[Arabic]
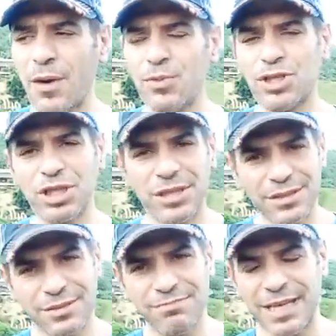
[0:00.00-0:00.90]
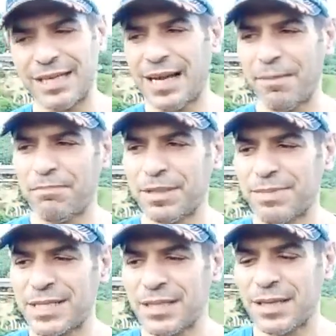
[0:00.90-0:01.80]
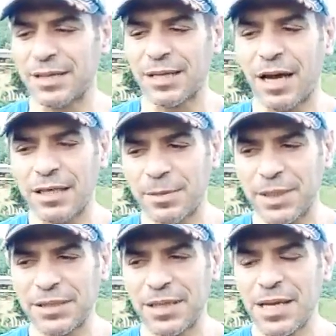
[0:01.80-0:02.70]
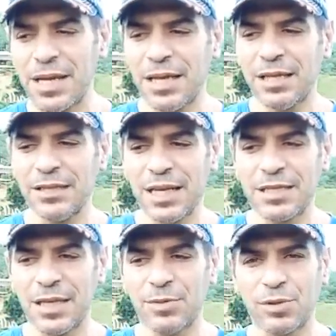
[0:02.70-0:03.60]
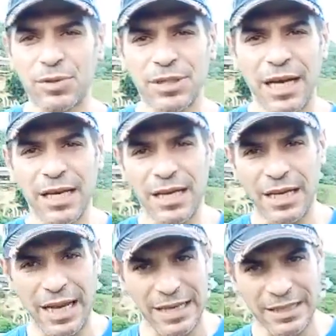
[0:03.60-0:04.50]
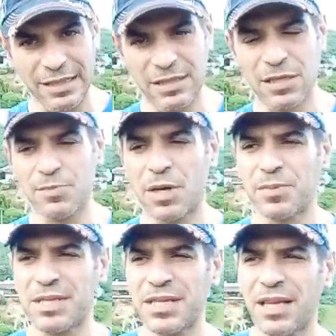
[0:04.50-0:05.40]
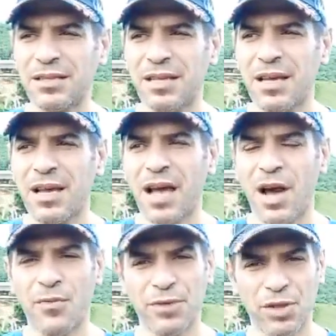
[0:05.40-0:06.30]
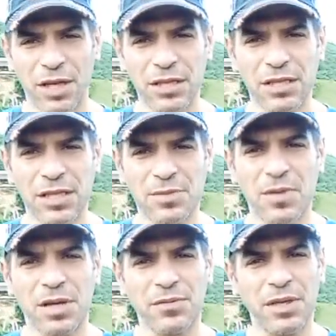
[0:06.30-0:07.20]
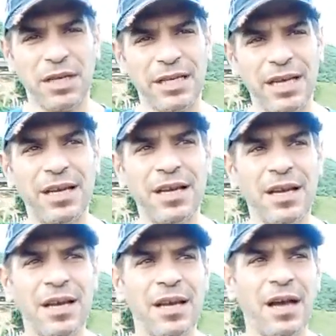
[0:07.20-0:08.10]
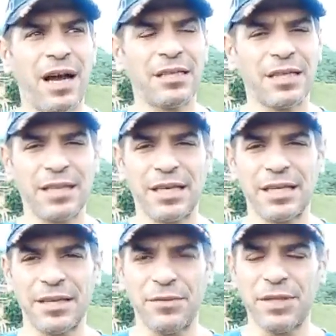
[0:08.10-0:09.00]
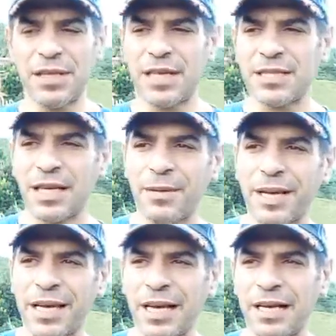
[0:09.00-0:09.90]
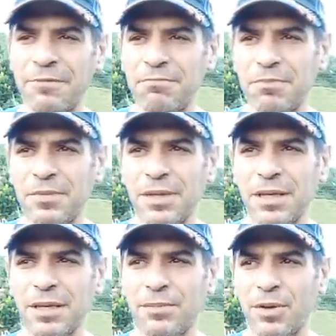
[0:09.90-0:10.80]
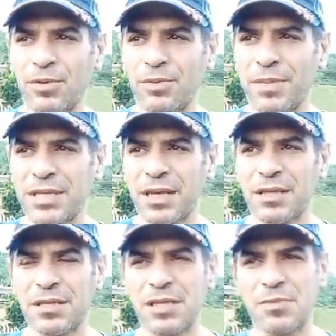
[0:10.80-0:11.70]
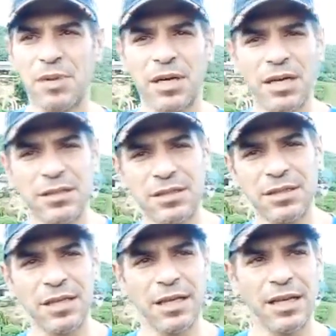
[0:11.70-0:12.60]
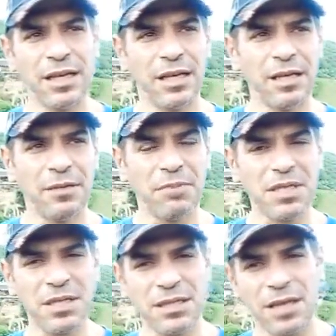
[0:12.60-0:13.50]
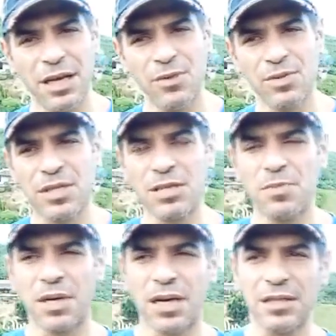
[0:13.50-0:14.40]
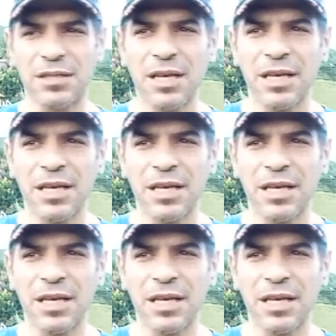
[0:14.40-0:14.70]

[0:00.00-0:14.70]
اول شيء يعني حبيت بس انها تعقيبا للناس اللي بترد على حاجات الاستثمار بالذات او فيديوهات الاستثمار في القناه حضرتك في ناس انا بتكلم آه، بقول مثلا استثمارات آه، بسيطة واستثمارات